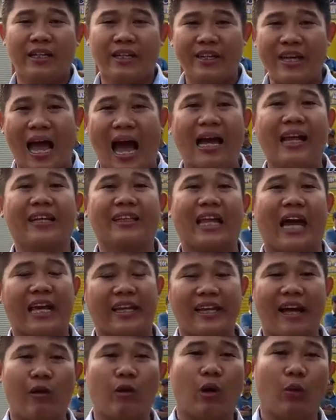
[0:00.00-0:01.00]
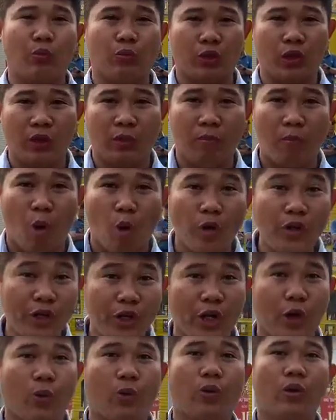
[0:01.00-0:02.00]
Giá hiện tại dao động từ 4
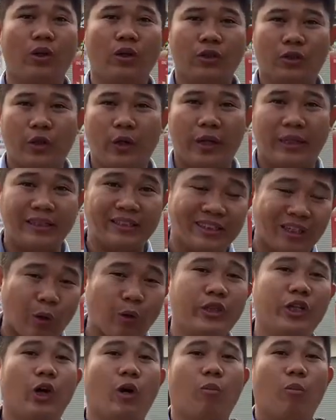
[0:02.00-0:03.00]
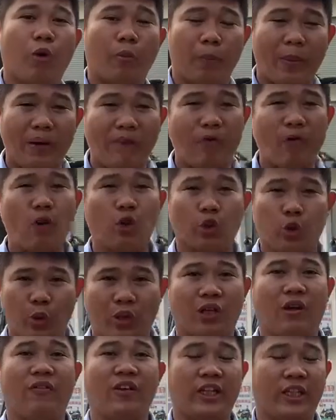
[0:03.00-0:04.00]
triệu cho đến 6 triệu một mét vuông
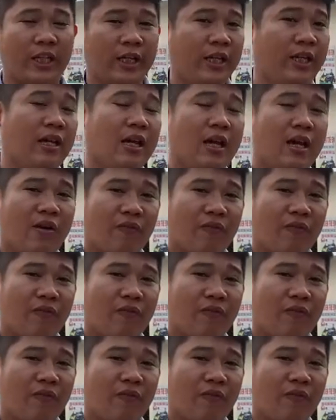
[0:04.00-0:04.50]
tùy theo vị trí